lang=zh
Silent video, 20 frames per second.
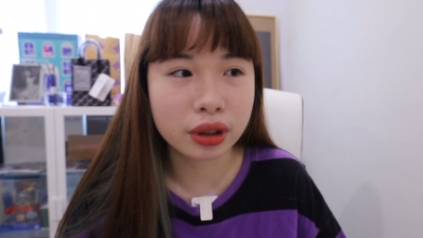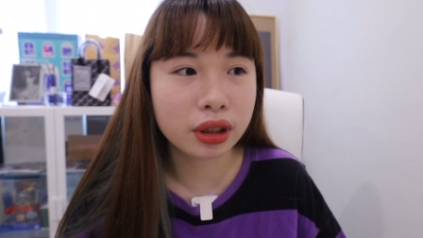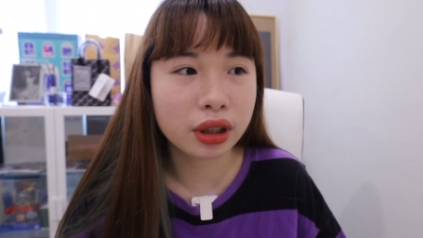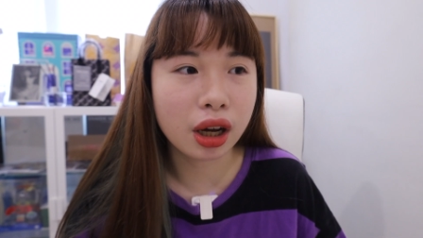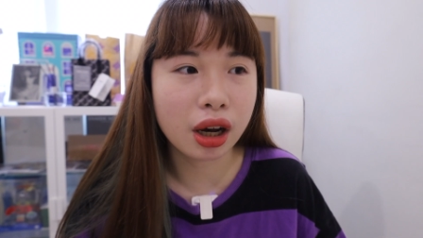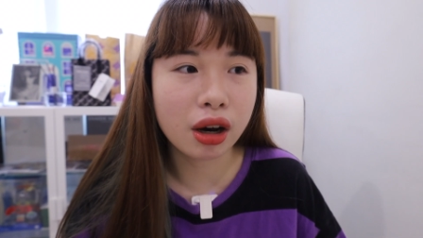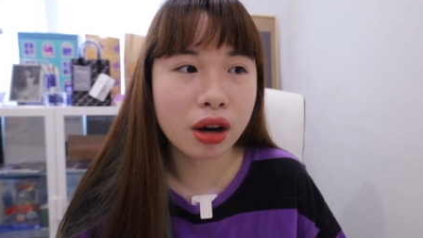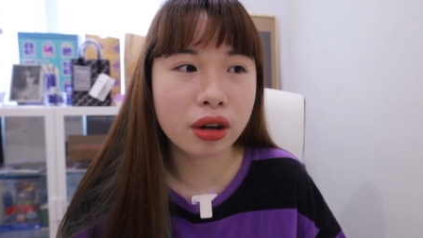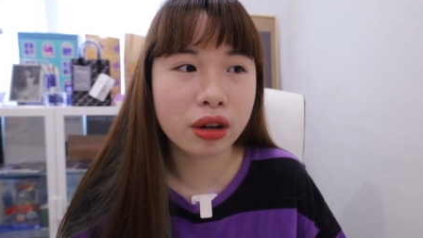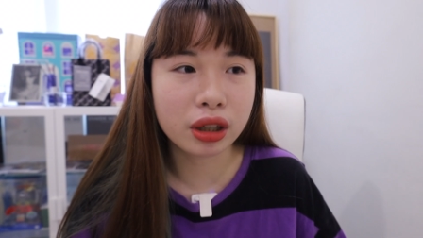然
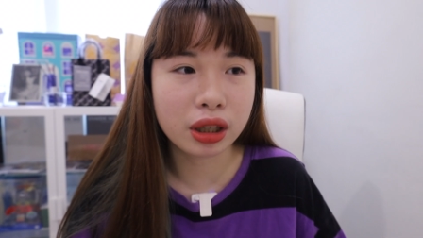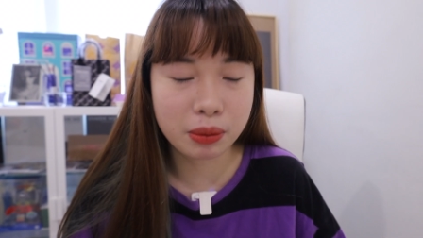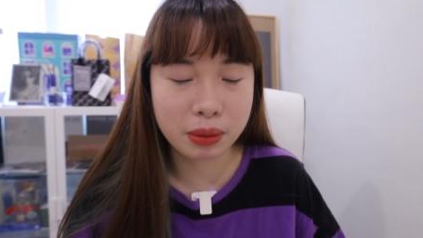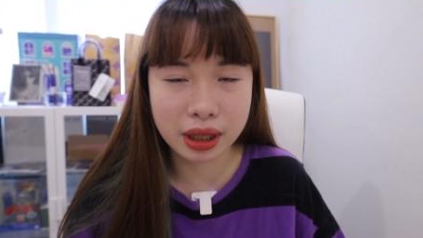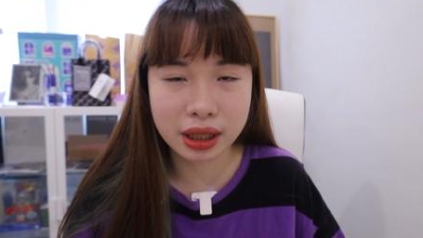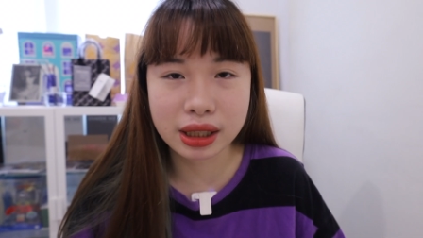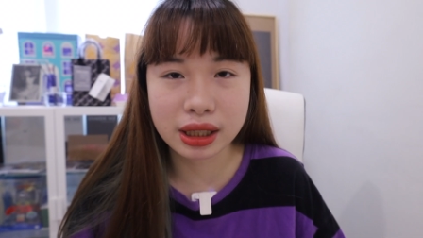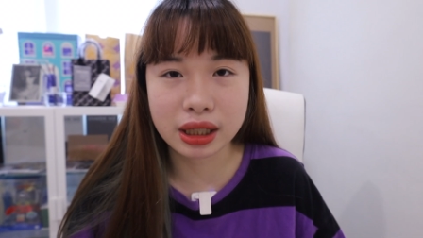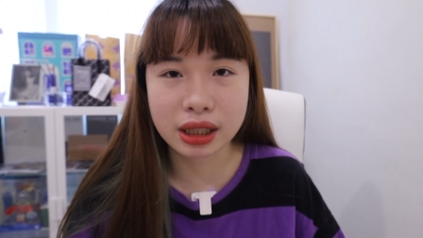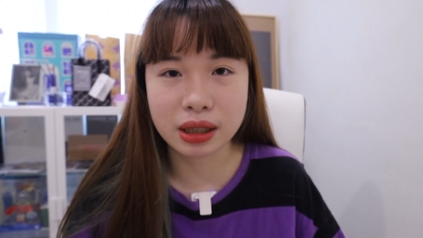后一
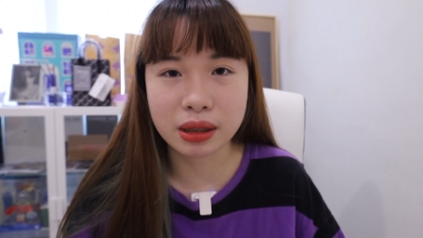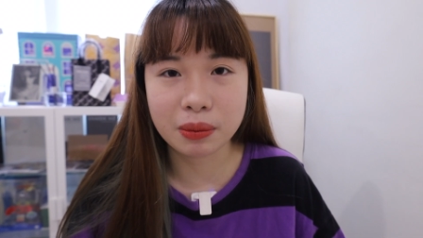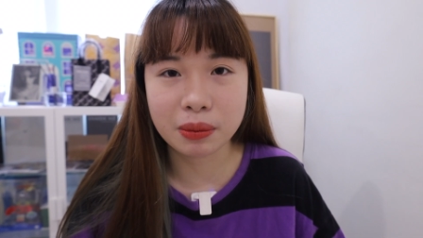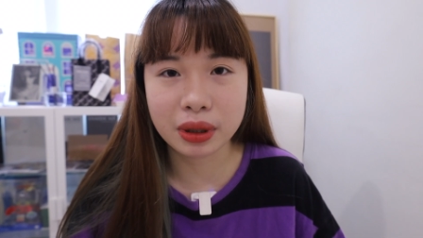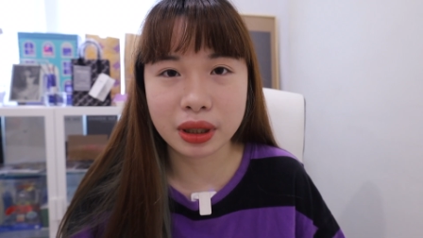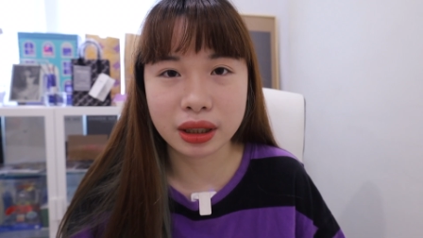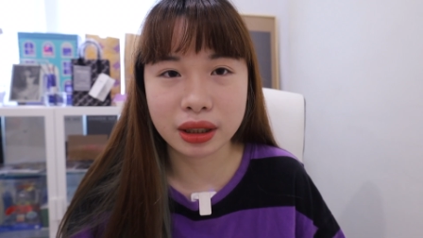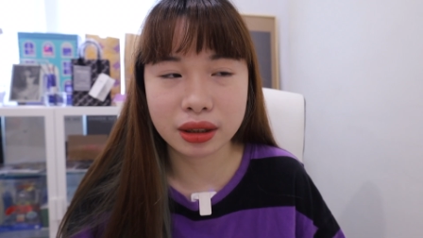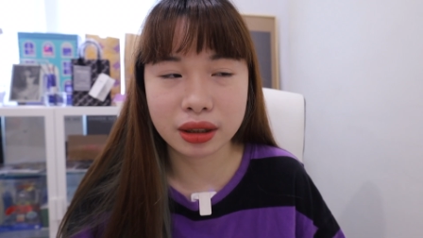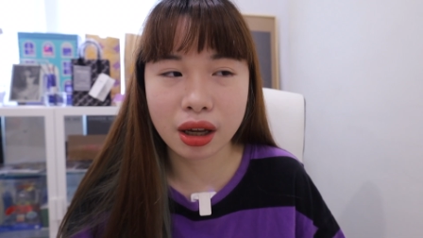边经营频
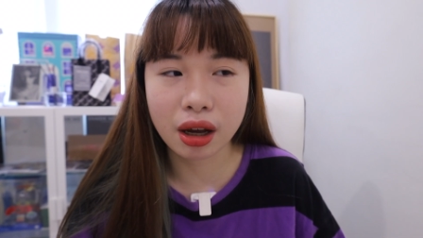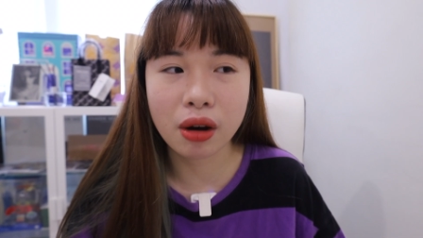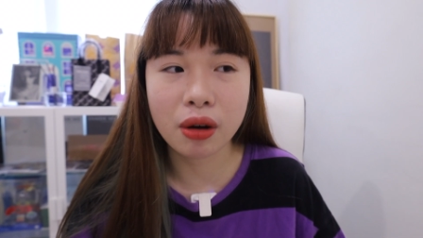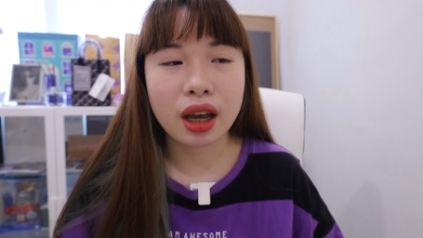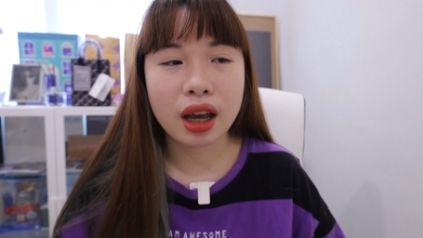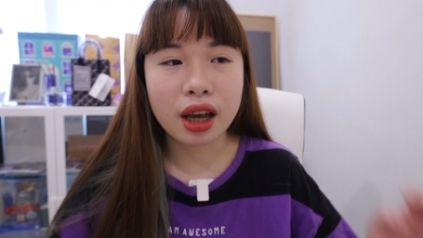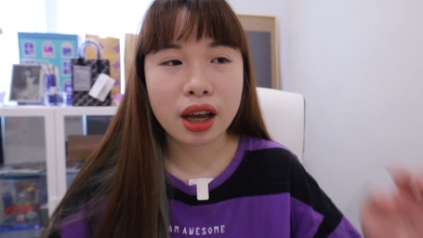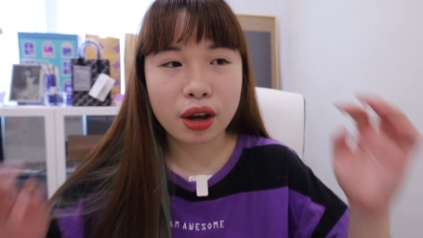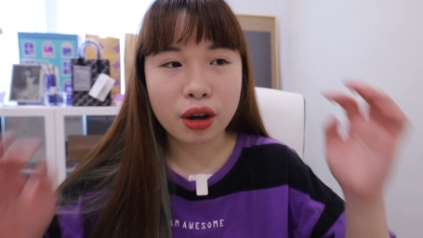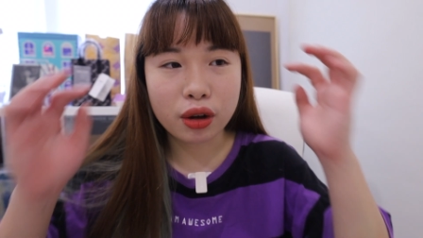道。
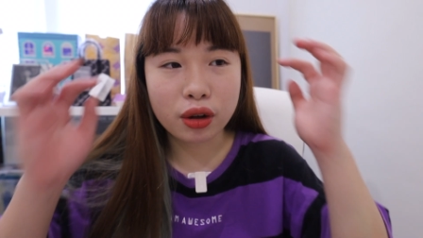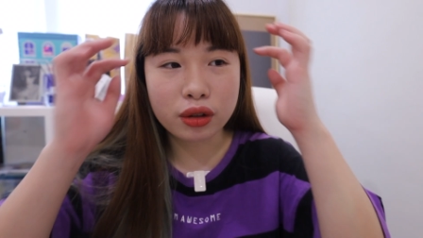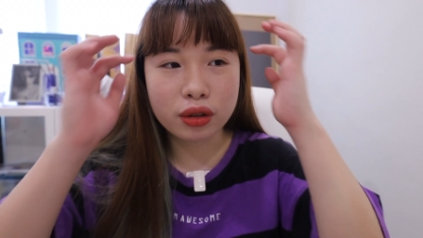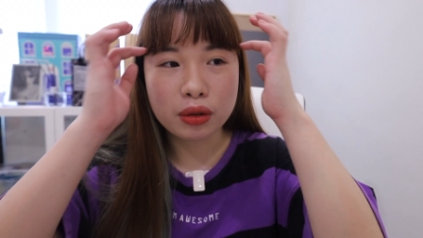但